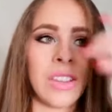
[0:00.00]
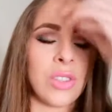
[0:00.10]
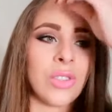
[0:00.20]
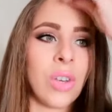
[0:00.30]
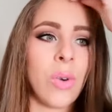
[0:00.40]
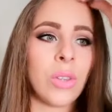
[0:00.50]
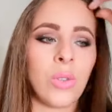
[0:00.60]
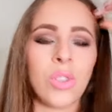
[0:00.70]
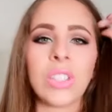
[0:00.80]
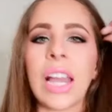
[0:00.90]
Entonces
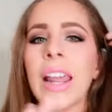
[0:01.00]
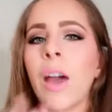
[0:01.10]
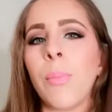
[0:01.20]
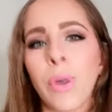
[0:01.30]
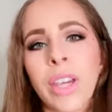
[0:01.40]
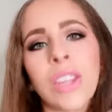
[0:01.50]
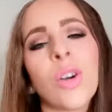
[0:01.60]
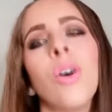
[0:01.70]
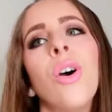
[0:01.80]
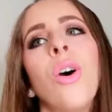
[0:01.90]
cuando uno se aleja un
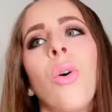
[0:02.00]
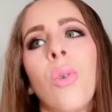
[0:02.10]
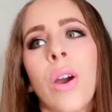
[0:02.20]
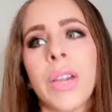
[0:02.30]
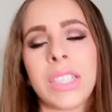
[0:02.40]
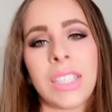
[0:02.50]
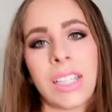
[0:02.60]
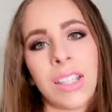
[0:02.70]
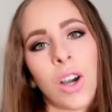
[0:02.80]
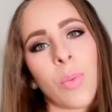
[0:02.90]
poquito, uno a veces
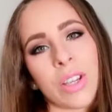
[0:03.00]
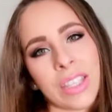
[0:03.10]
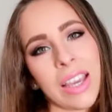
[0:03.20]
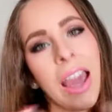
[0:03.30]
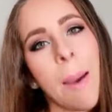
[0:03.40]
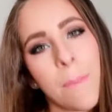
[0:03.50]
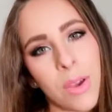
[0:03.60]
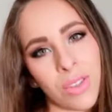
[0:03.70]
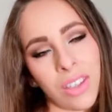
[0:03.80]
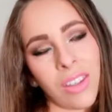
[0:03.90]
siente como ese
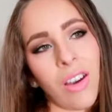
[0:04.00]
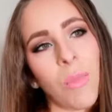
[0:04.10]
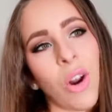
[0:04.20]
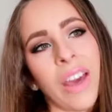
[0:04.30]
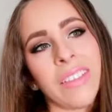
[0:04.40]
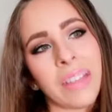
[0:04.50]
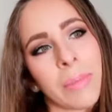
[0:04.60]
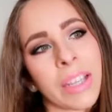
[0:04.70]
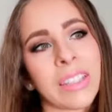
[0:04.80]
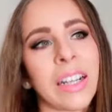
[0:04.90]
cambio, sientes como la gente
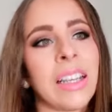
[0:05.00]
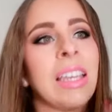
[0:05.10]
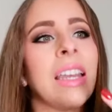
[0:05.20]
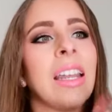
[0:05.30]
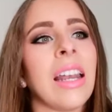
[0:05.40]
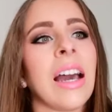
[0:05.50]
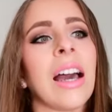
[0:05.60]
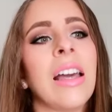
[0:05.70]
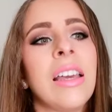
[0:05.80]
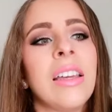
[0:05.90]
más tranquila,